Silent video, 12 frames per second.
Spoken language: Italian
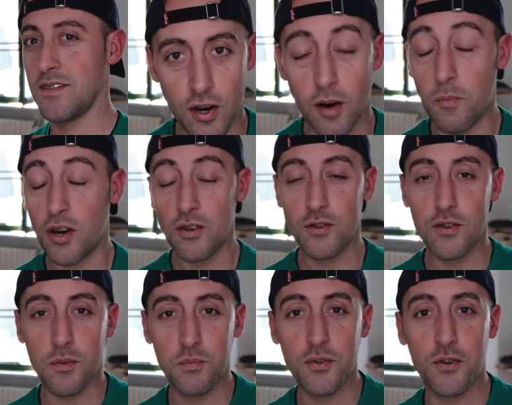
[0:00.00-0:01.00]
o
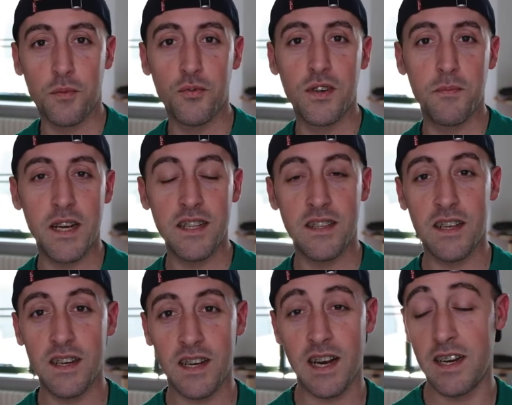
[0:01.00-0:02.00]
molto più
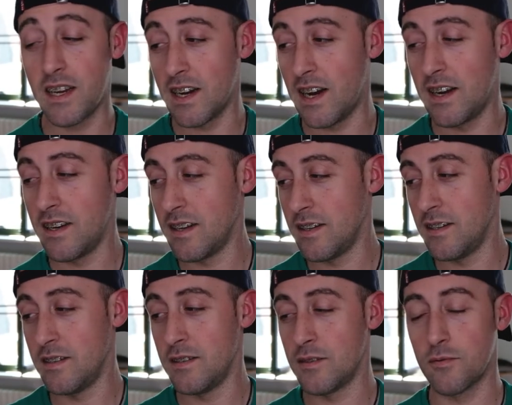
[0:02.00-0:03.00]
comunemente caricare
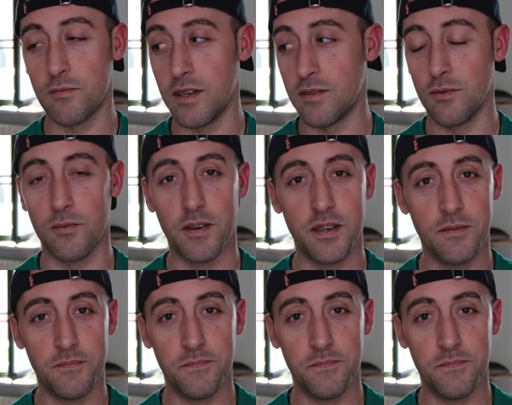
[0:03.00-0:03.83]
questo qui.